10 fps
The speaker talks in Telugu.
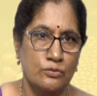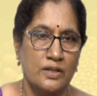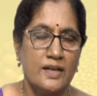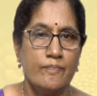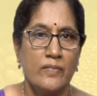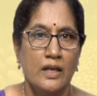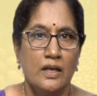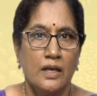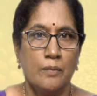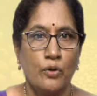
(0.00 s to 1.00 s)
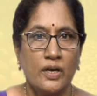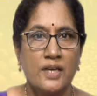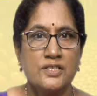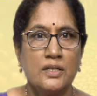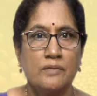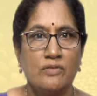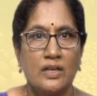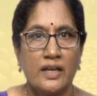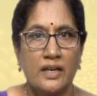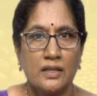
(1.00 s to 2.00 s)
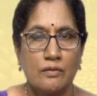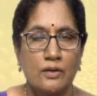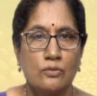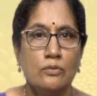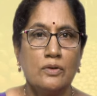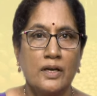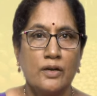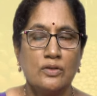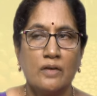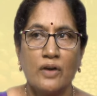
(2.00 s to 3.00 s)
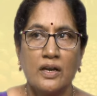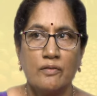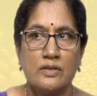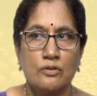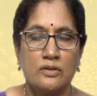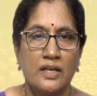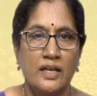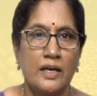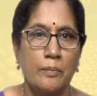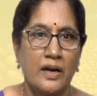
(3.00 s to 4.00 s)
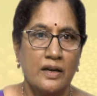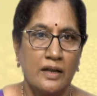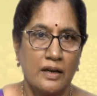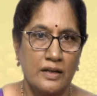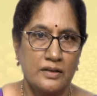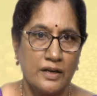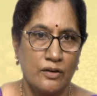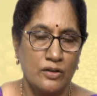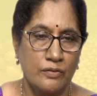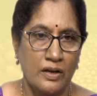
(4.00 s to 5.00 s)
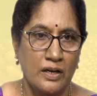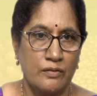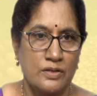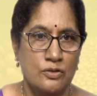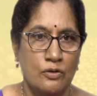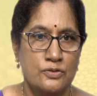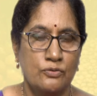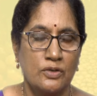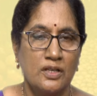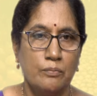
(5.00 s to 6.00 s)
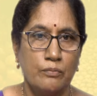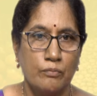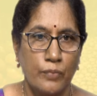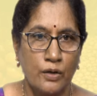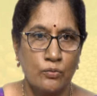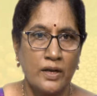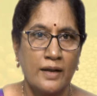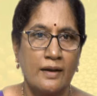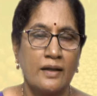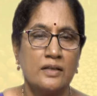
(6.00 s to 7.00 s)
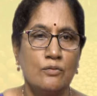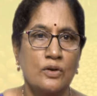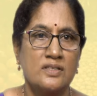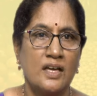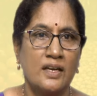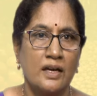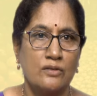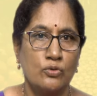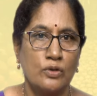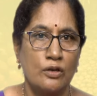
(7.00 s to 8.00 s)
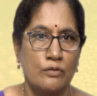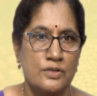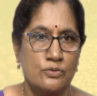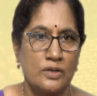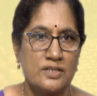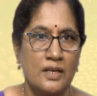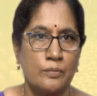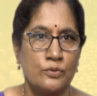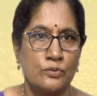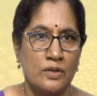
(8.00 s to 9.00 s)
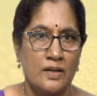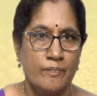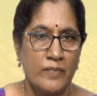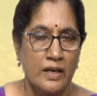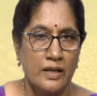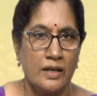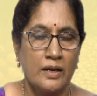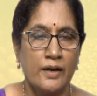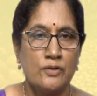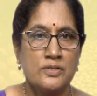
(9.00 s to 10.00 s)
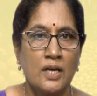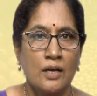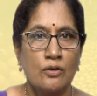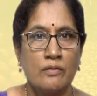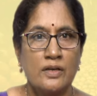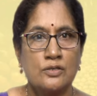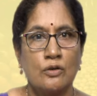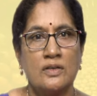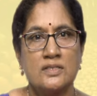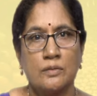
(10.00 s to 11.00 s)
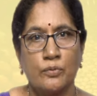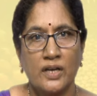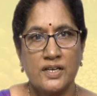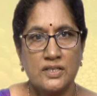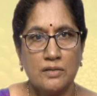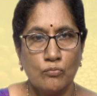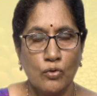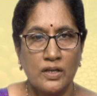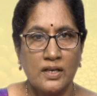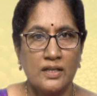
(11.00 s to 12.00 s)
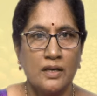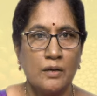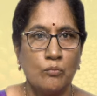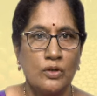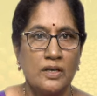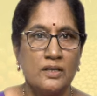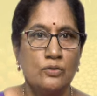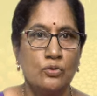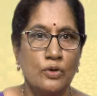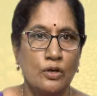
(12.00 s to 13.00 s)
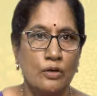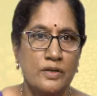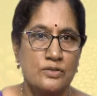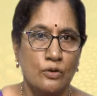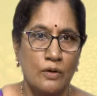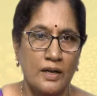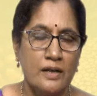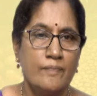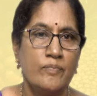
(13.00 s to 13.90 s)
ఉంటుంది ఈ పొటాష్ ని వీలైనంత వరకు రెండు దఫాలుగా వేసుకోవాలి తేలికపాటి నేలలు అయితే రెండు దఫాలుగా వేసుకోవాల్సి ఉంటుంది బరువు నేలలు అయితే ఒక్కసారిగా దుక్కిలో వేసుకుంటే సరిపోతుంది ఈ రెండు సార్లుగా వేసుకోవాల్సిన పొటాష్ ని మొదటి మొదటిది దుక్కిలో వేసుకోవాలి